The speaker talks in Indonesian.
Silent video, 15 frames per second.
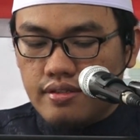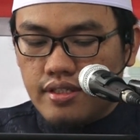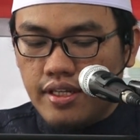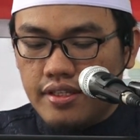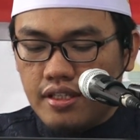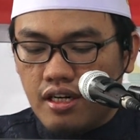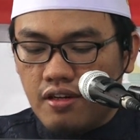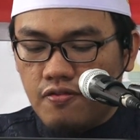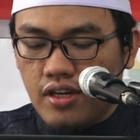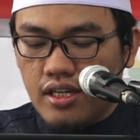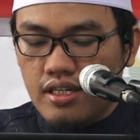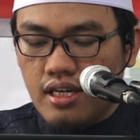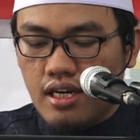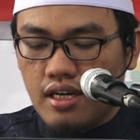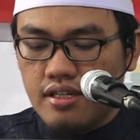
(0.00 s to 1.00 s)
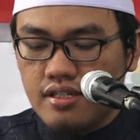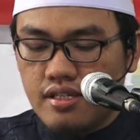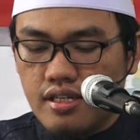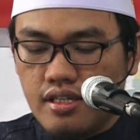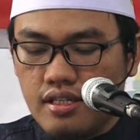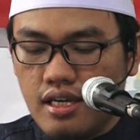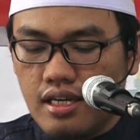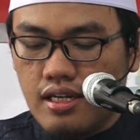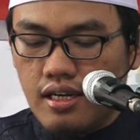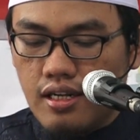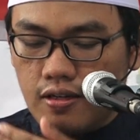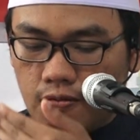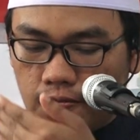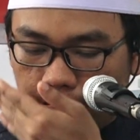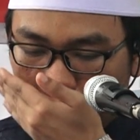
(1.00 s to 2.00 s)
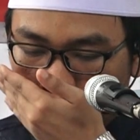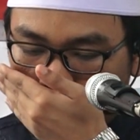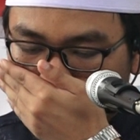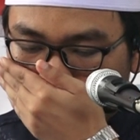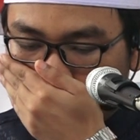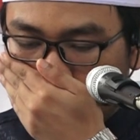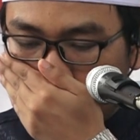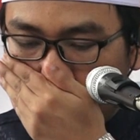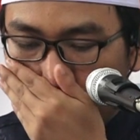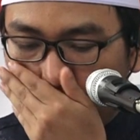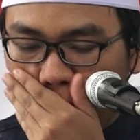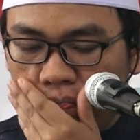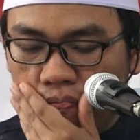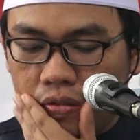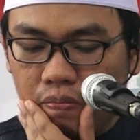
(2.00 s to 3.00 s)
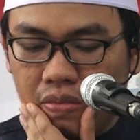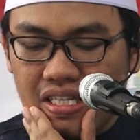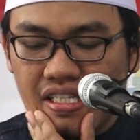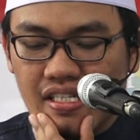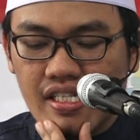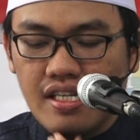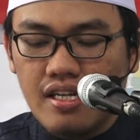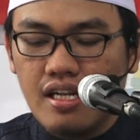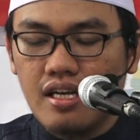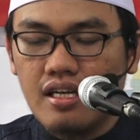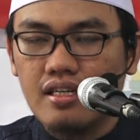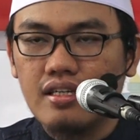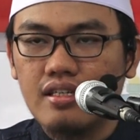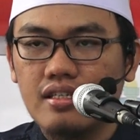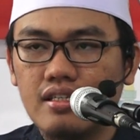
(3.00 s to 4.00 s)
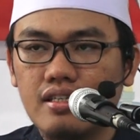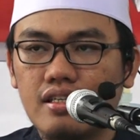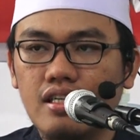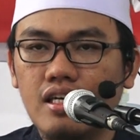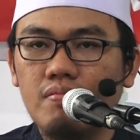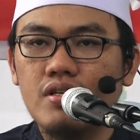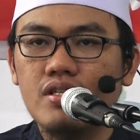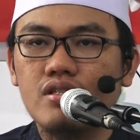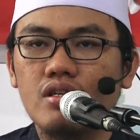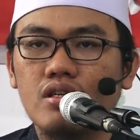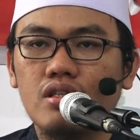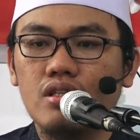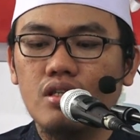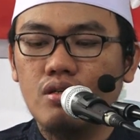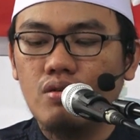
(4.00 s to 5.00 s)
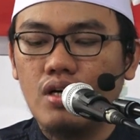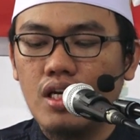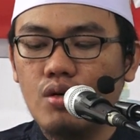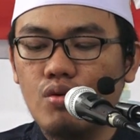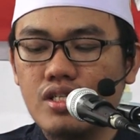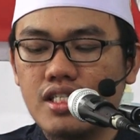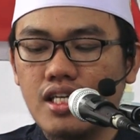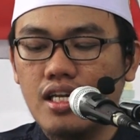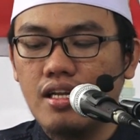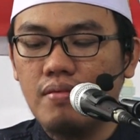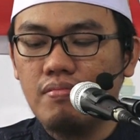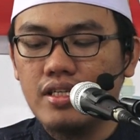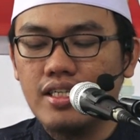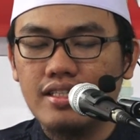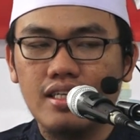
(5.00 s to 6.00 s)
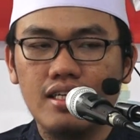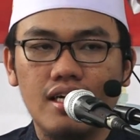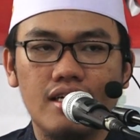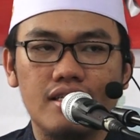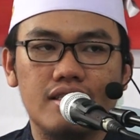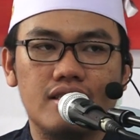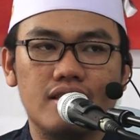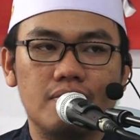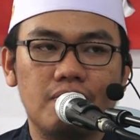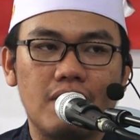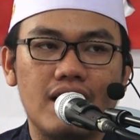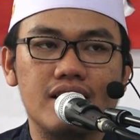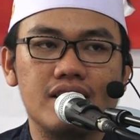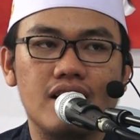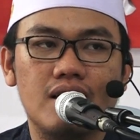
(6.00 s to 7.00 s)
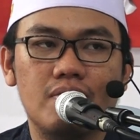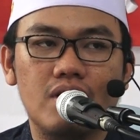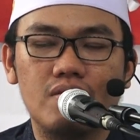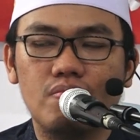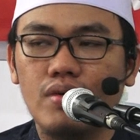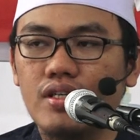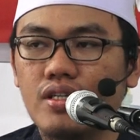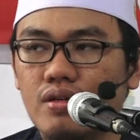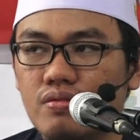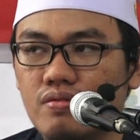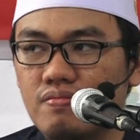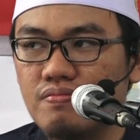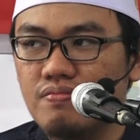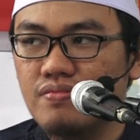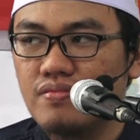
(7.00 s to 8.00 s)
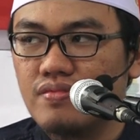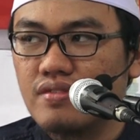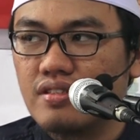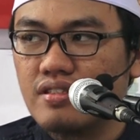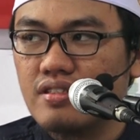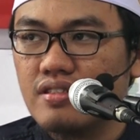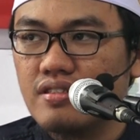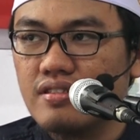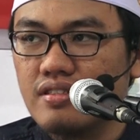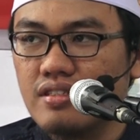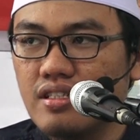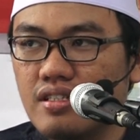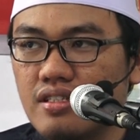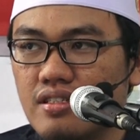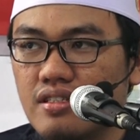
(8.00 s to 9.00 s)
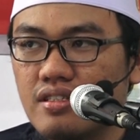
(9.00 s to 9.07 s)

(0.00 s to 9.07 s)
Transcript: Di antara faedah hadis ini adalah manzilah Nabi sallallahu alaihi wasallam di tengah para sahabat beliau. Ya.